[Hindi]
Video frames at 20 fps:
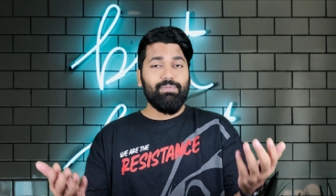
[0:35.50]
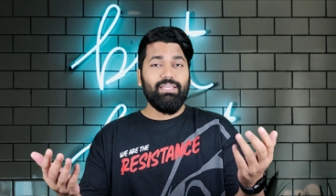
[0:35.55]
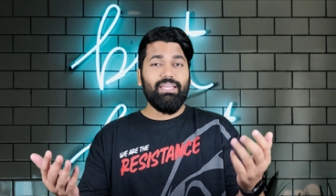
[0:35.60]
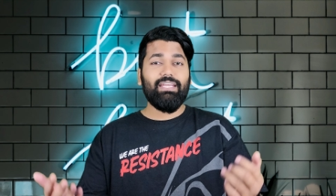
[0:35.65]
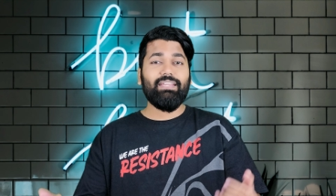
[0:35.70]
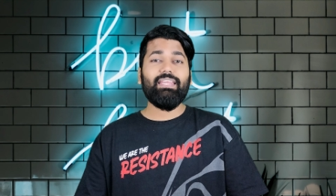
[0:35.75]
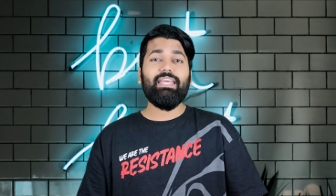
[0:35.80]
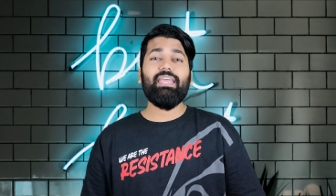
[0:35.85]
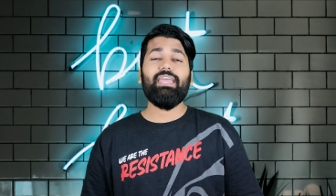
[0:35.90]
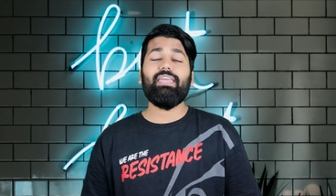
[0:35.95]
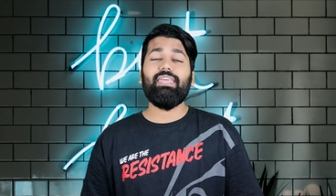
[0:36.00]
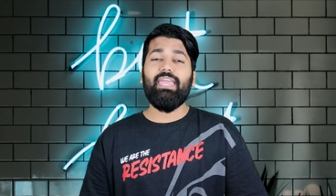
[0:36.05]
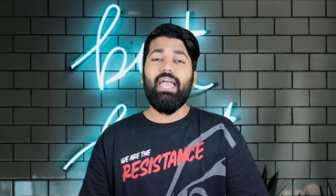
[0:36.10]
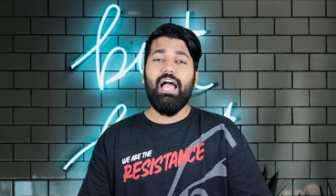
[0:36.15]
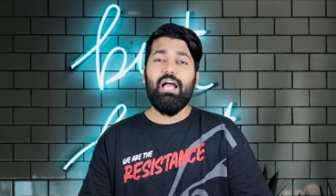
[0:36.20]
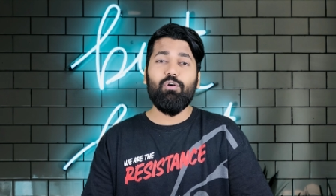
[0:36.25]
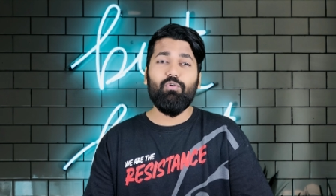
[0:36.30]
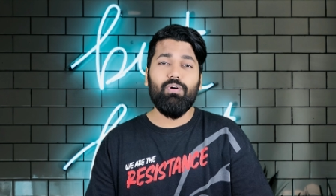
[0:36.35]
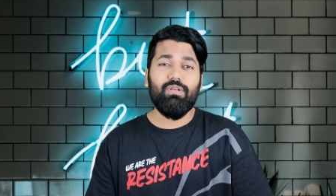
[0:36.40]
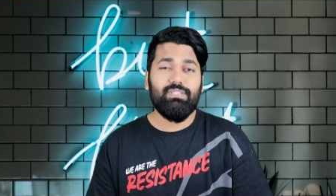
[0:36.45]
देखते हैं कि
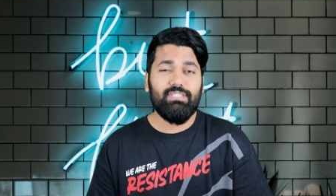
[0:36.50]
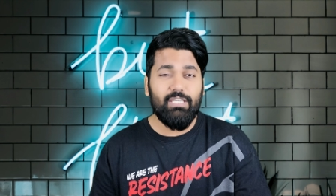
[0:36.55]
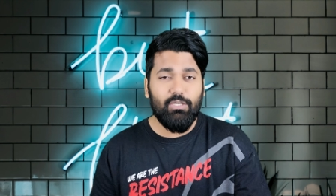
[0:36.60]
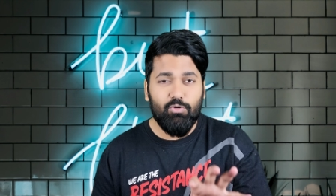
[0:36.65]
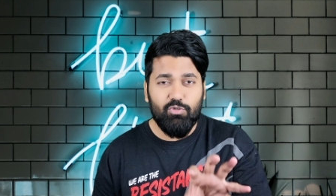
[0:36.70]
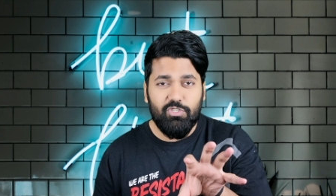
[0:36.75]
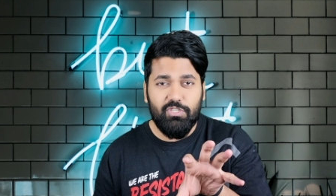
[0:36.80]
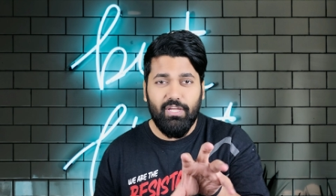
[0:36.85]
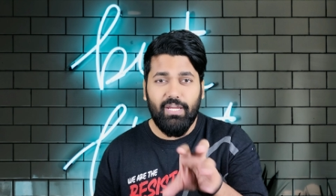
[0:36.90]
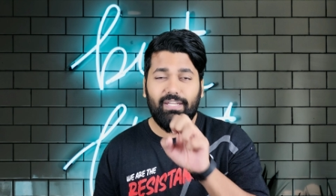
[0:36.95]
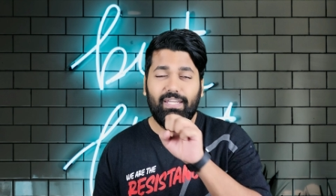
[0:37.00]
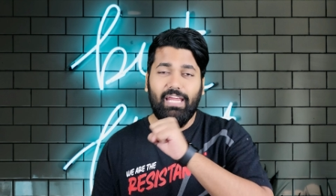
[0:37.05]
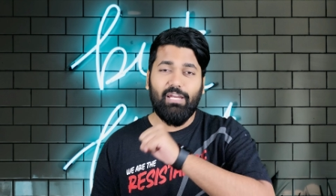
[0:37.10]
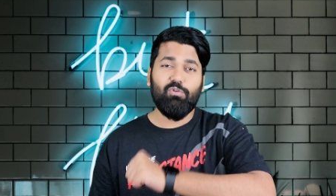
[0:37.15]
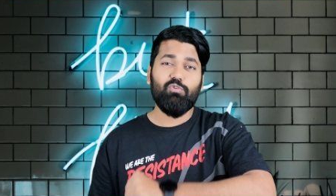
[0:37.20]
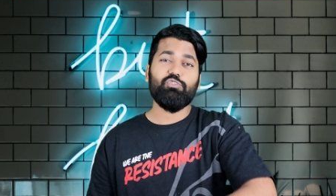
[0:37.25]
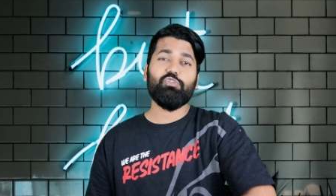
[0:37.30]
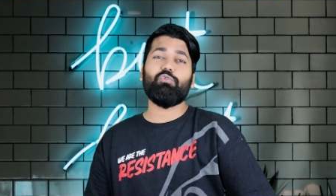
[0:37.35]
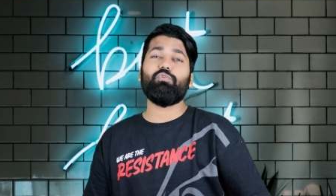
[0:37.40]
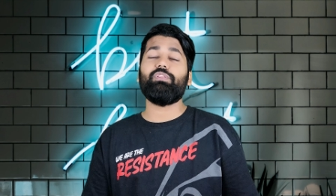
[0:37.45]
क्या कौन सी कुछ नई
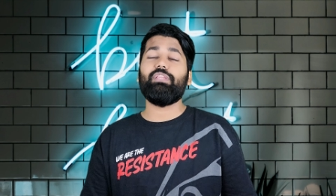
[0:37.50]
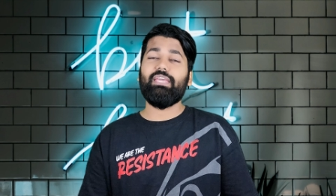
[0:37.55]
टेक्नोलॉजी को